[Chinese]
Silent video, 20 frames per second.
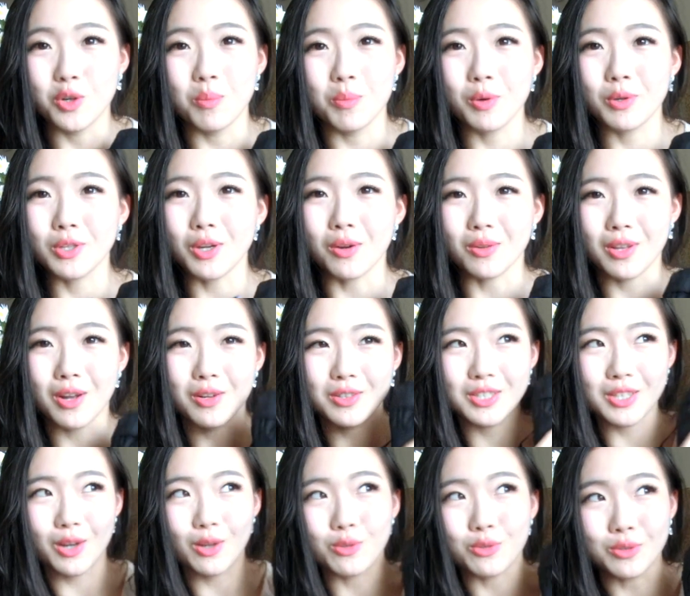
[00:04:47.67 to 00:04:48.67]
我没有找到这
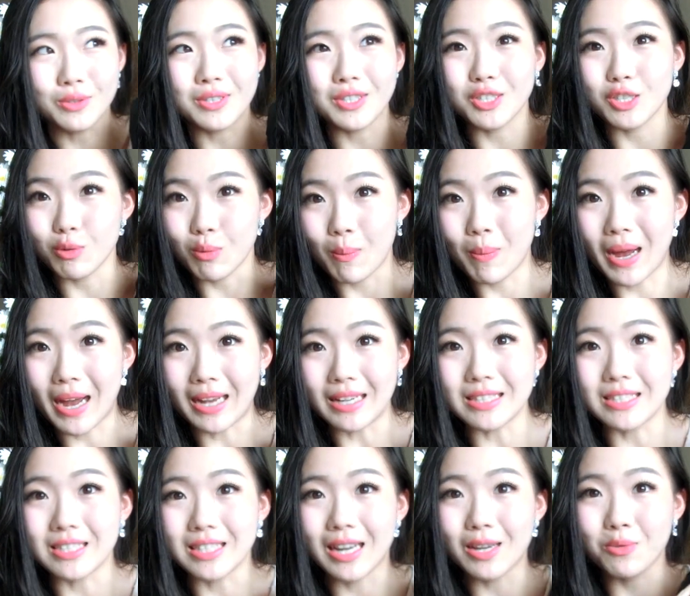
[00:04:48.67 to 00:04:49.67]
条裙子什么牌
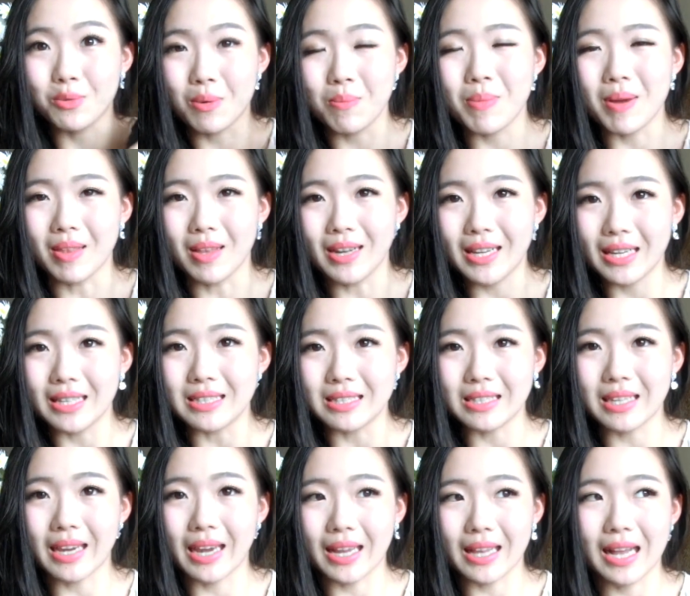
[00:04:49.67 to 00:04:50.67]
子，它原本的链
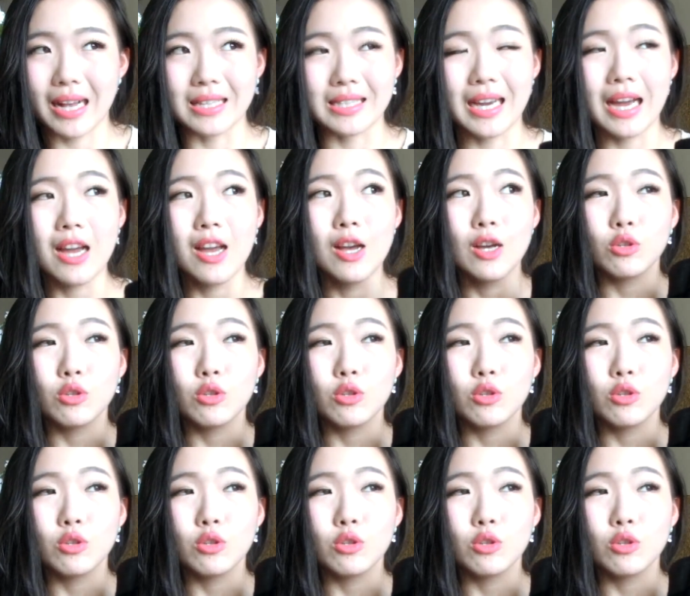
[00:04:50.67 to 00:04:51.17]
接给大家，